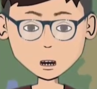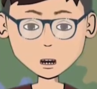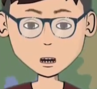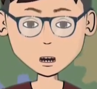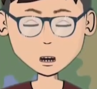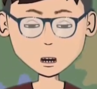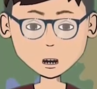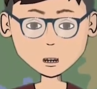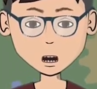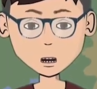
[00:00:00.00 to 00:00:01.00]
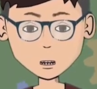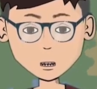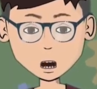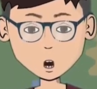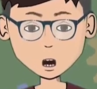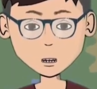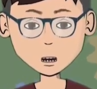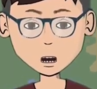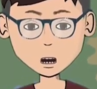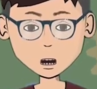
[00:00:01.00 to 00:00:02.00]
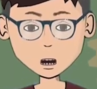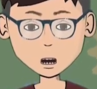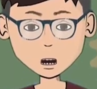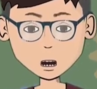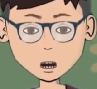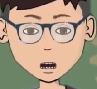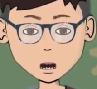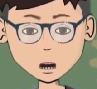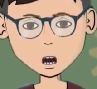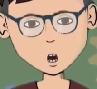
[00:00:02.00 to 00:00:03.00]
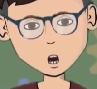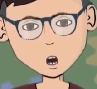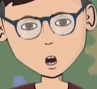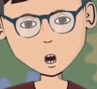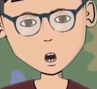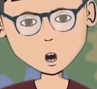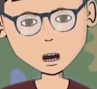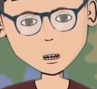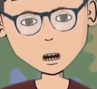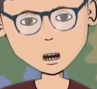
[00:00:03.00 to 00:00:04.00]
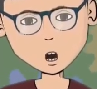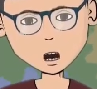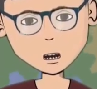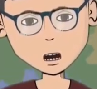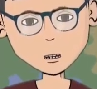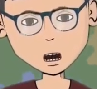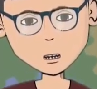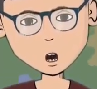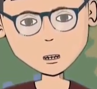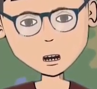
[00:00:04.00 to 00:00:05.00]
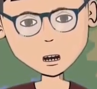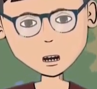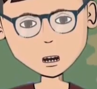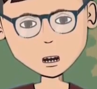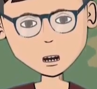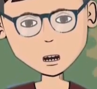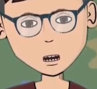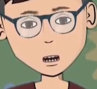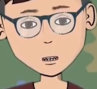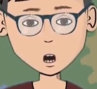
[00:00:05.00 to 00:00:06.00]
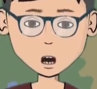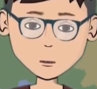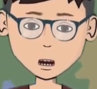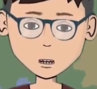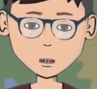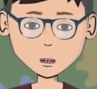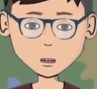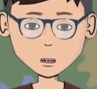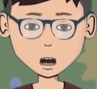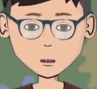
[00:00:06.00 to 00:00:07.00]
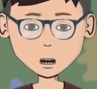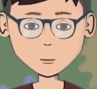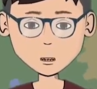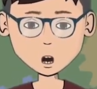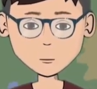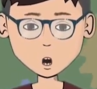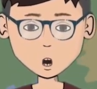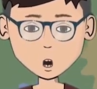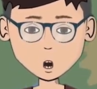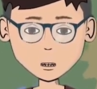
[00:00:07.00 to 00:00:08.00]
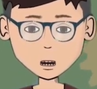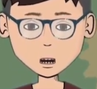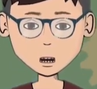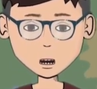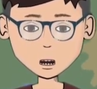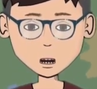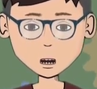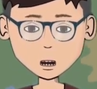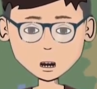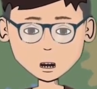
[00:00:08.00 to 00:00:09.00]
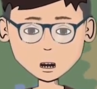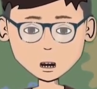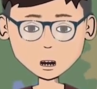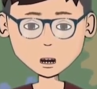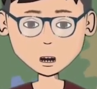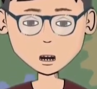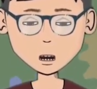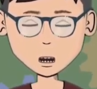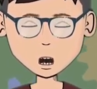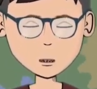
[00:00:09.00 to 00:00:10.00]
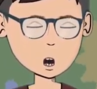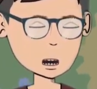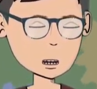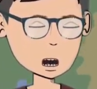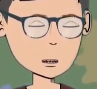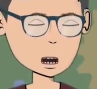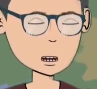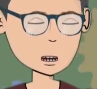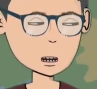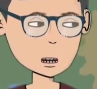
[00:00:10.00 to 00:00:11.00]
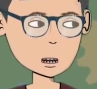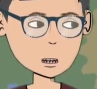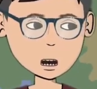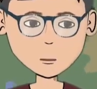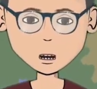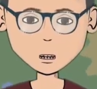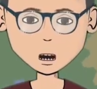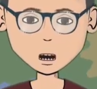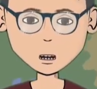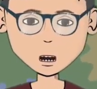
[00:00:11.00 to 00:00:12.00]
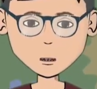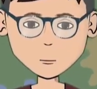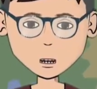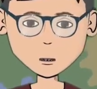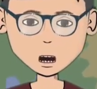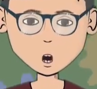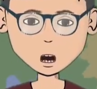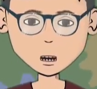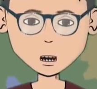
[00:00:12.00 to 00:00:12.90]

aku ini bekerja sebagai office boy. Yang dia tahu aku ini bekerja kantoran. Dan ini kesalahanku dari awal. Suatu saat aku mau bilang jujur padanya. Tapi untuk saat ini jangan dulu dah.